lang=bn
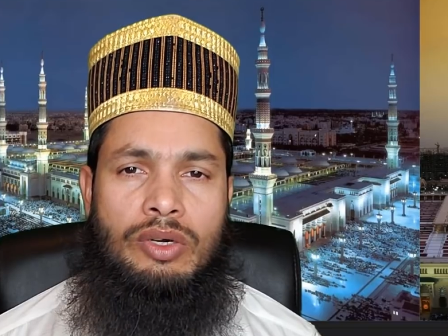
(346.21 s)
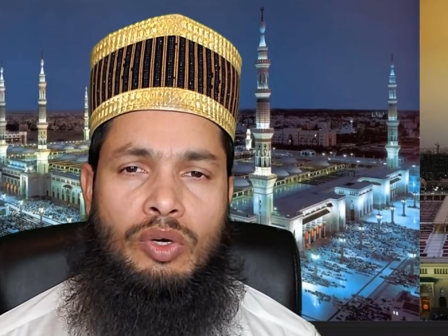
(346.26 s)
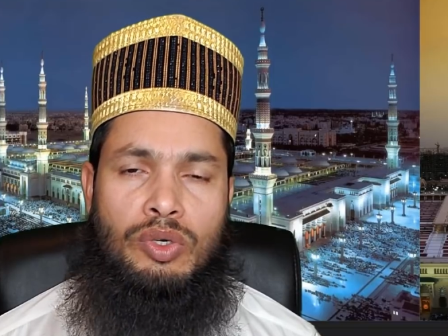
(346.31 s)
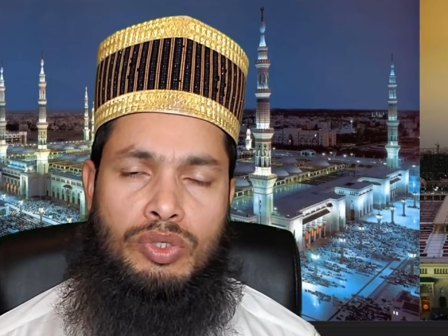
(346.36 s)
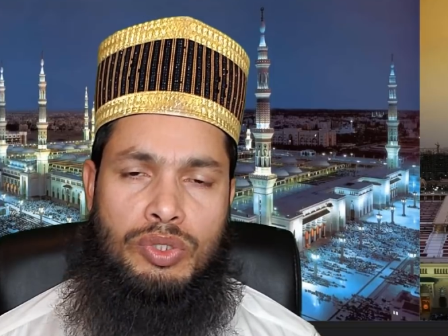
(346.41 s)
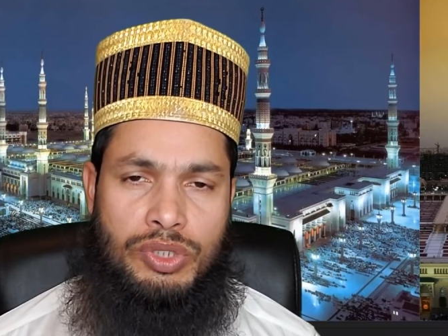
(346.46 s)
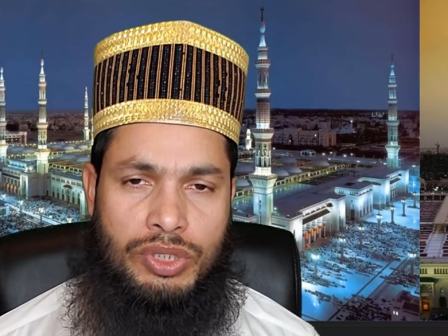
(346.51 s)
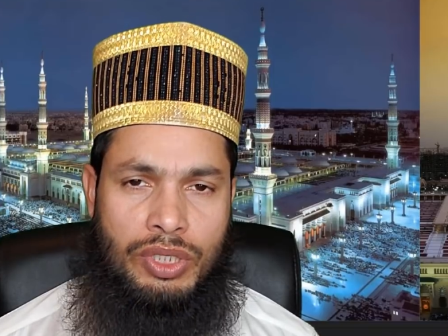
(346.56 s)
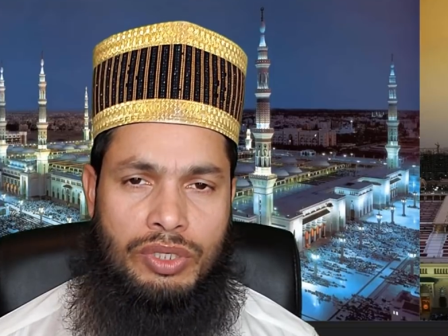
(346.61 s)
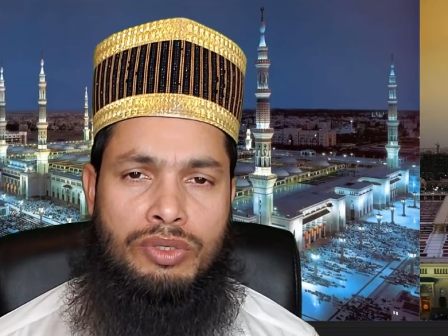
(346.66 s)

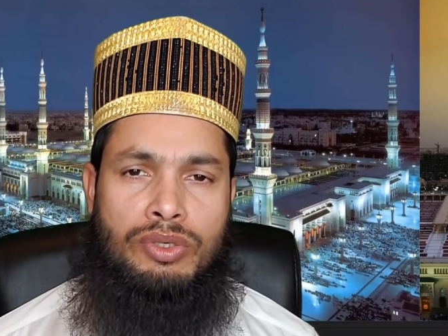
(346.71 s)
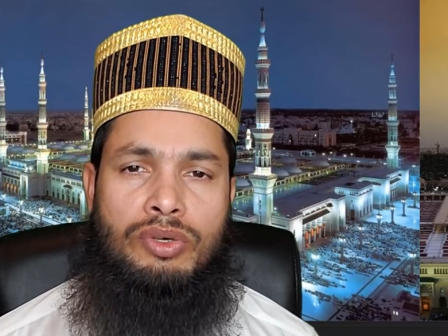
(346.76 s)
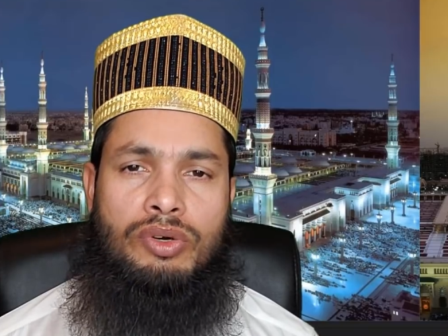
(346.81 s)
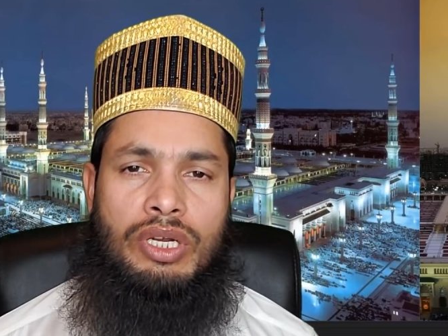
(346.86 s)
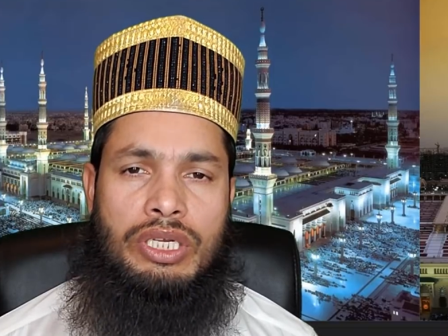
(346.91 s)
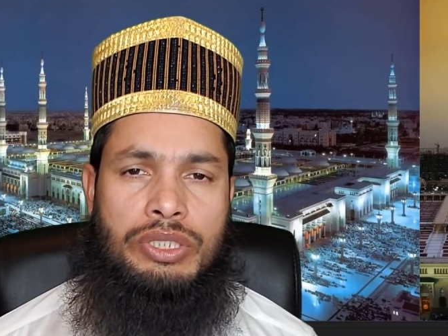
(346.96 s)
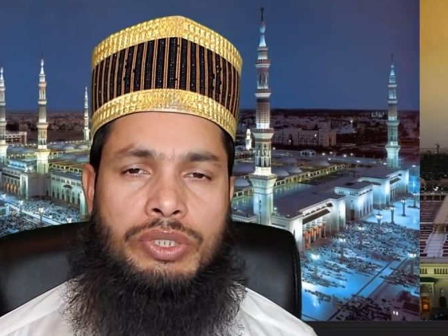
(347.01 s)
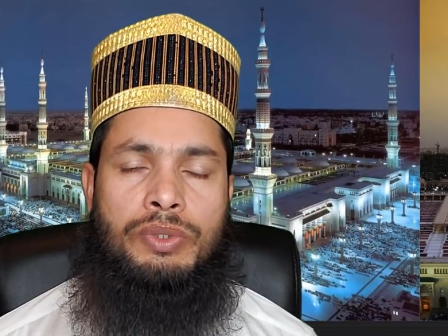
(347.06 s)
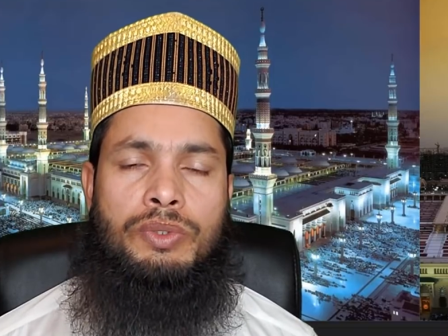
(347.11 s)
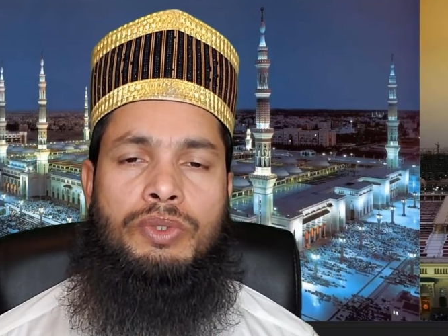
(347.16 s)
অনুসরণ
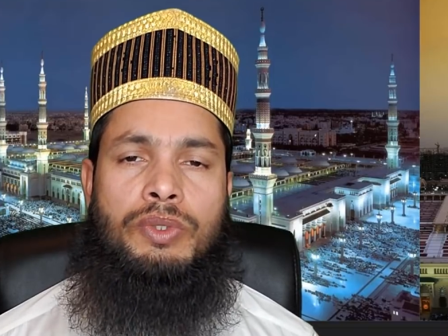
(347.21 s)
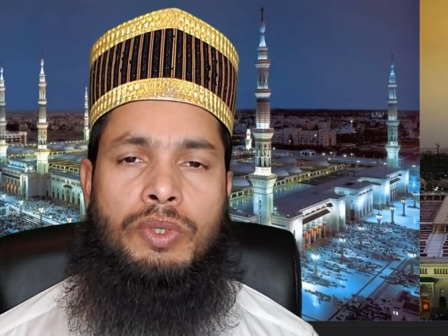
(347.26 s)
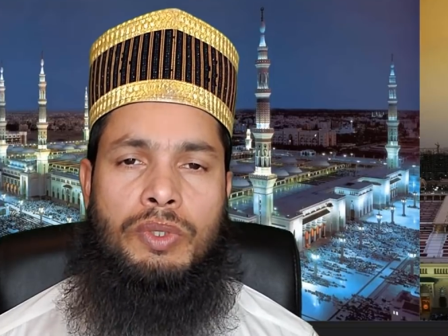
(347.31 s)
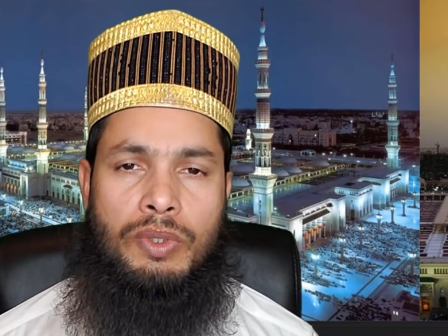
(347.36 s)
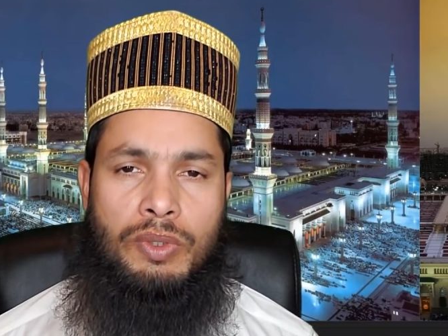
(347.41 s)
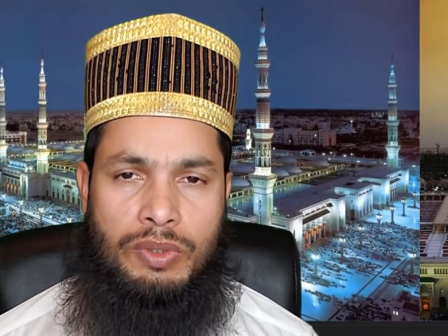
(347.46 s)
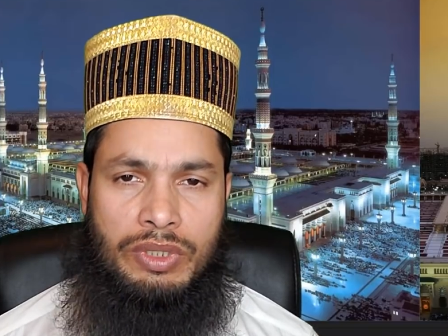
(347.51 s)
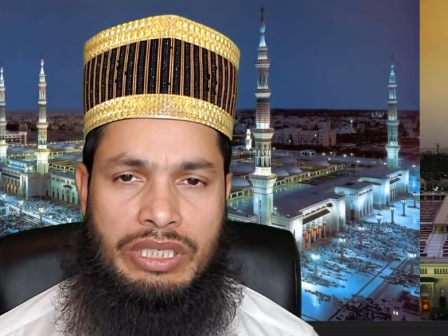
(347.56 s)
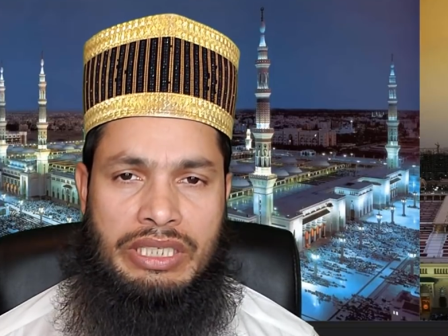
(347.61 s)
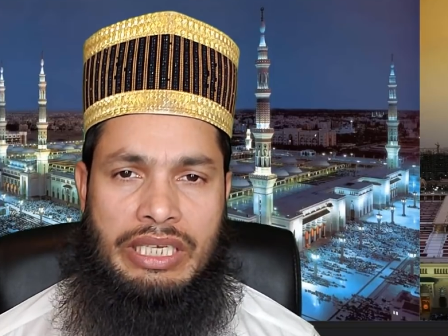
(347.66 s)
করা শুরু
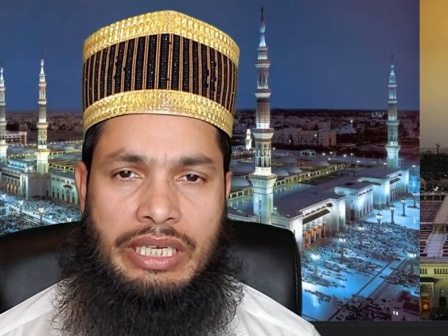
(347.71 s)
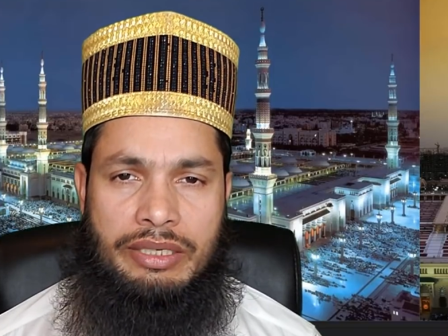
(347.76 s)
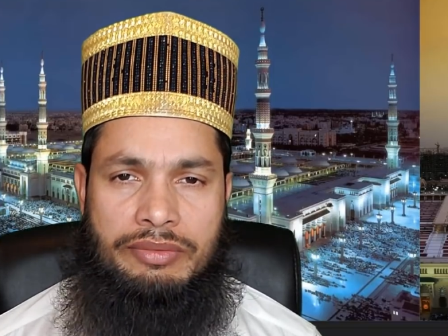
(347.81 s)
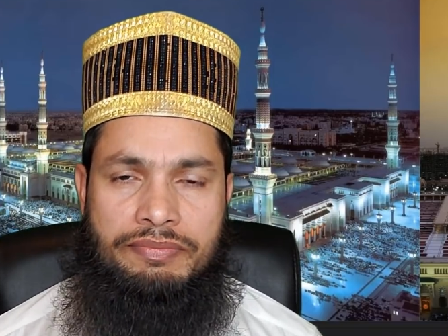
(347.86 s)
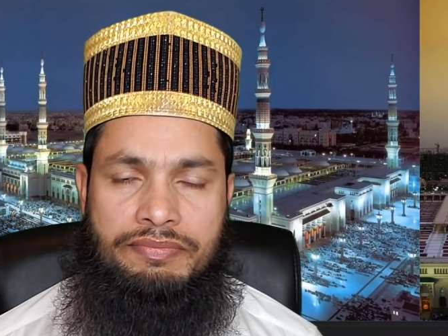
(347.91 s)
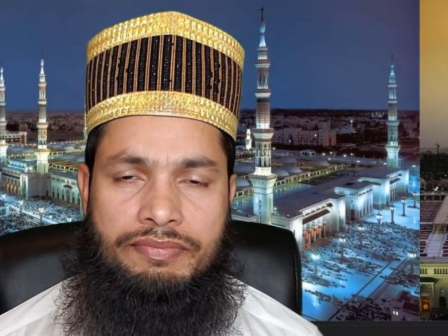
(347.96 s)
করলো কিনা